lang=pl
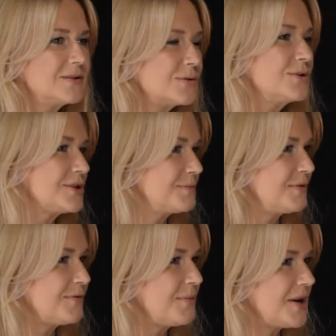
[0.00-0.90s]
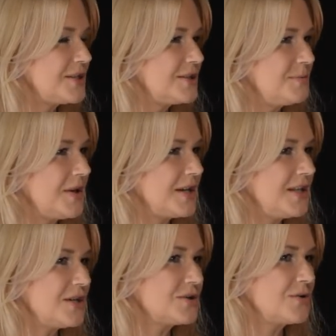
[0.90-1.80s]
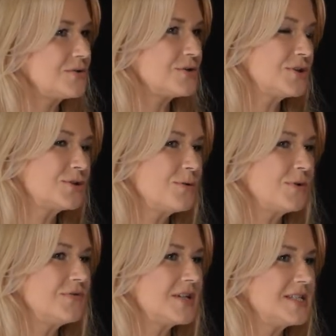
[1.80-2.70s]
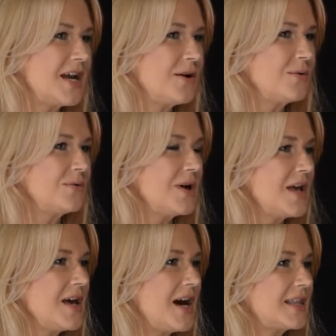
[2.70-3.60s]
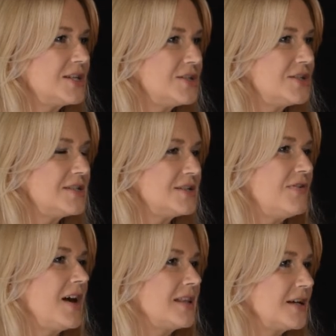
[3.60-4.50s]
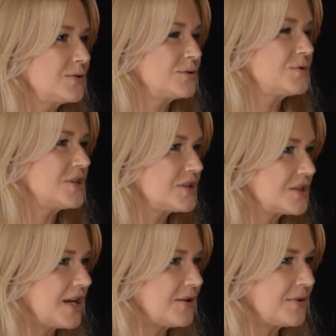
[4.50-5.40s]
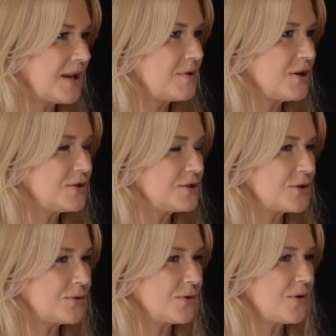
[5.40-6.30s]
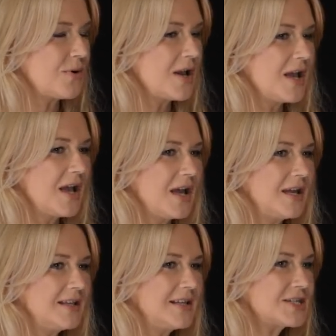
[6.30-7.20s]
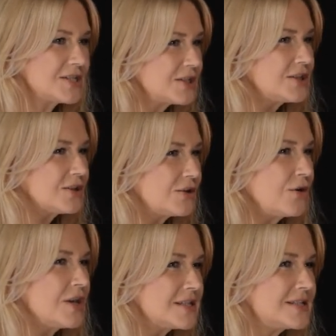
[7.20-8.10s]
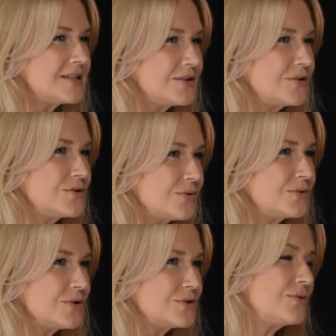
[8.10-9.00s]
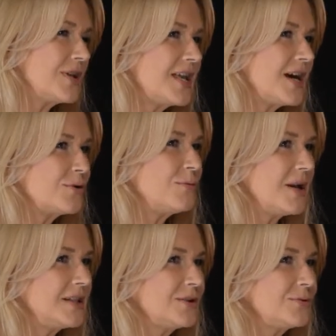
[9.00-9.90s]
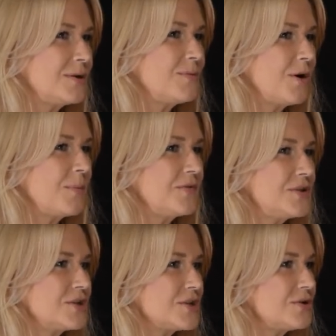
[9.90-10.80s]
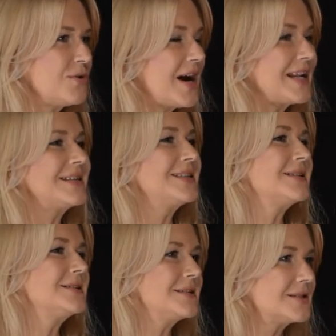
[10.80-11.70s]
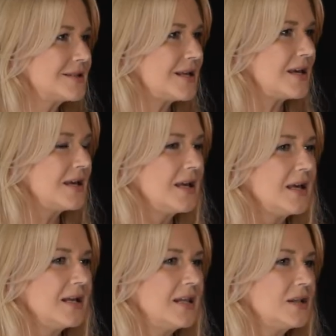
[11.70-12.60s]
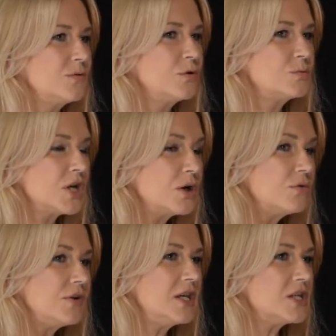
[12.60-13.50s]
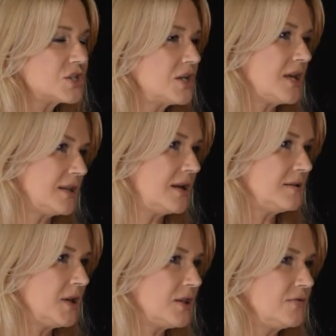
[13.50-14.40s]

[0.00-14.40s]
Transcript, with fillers: y, trudno sobie wyobrazić piękniejszą, co zresztą potwierdzają artyści ze świata, którzy przyjeżdżają tam i koncertują. także to, jest, to, są, to są takie argumenty, które mogę powiedzieć, że są charakterystyczne dla dwóch brzegów i jeszcze jeden,